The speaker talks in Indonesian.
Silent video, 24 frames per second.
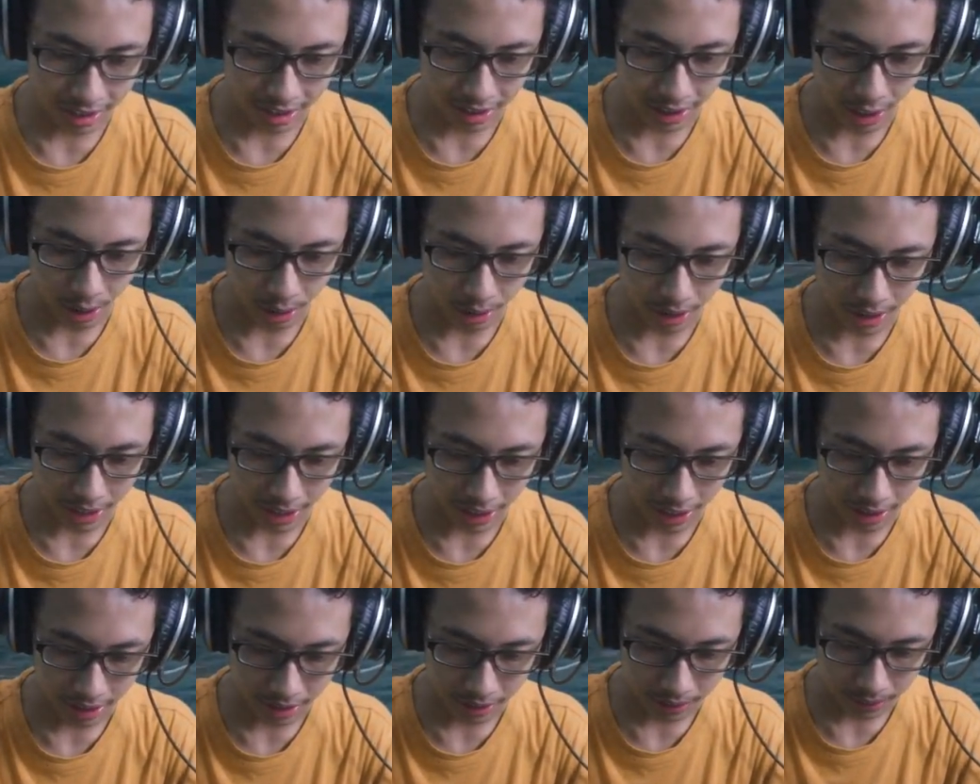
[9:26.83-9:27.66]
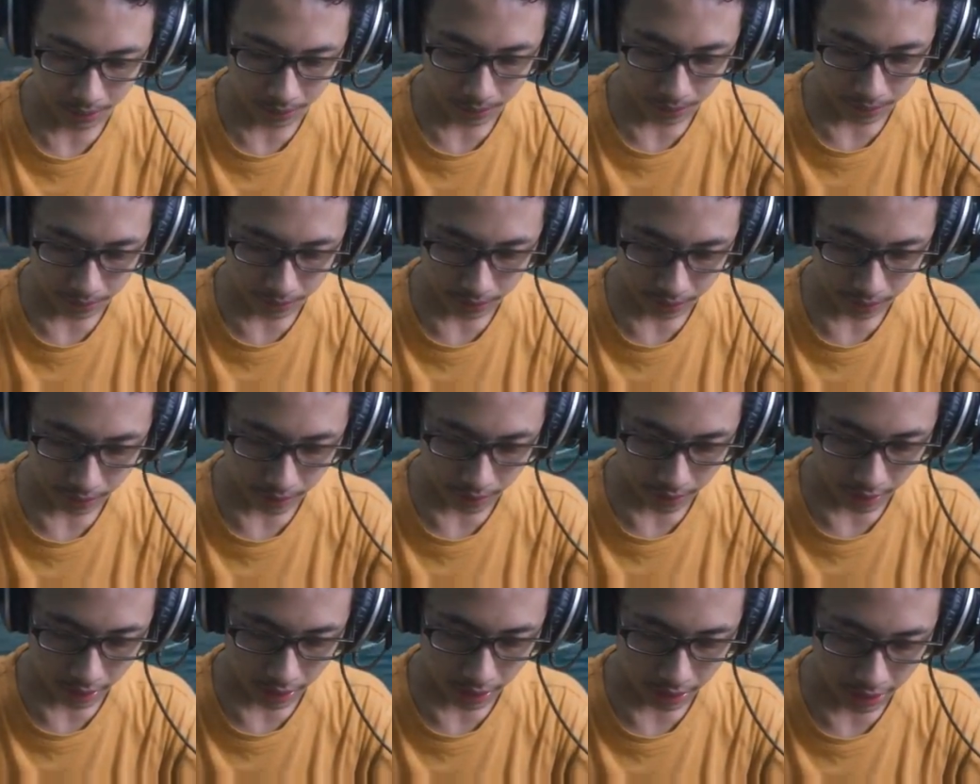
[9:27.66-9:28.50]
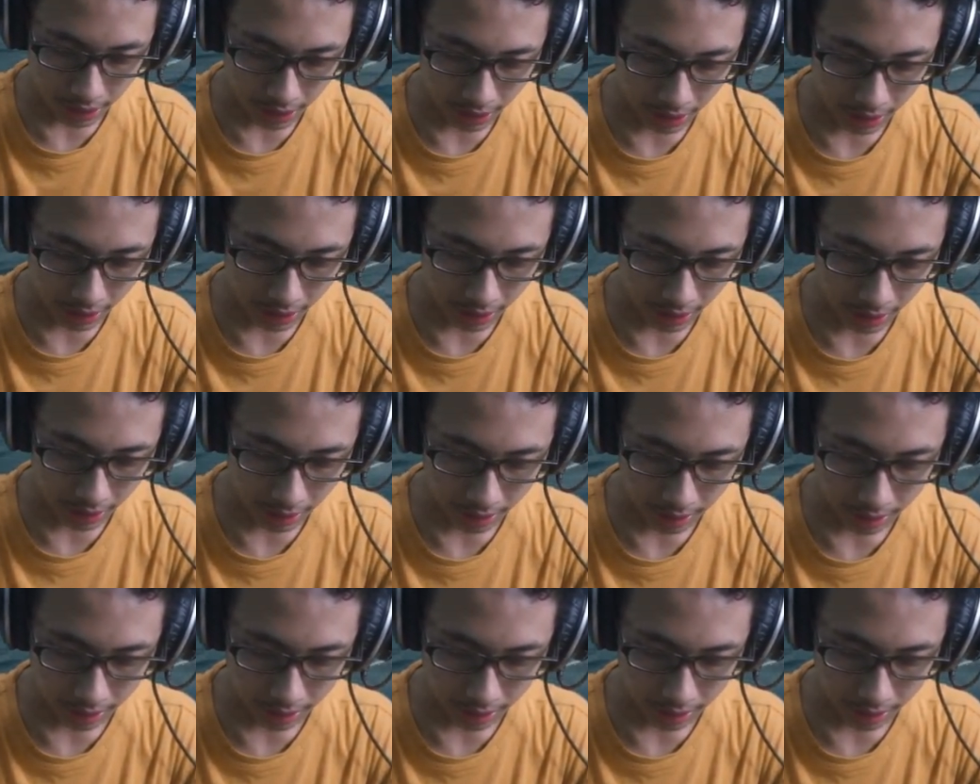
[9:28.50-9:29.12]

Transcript: nyawanya jadi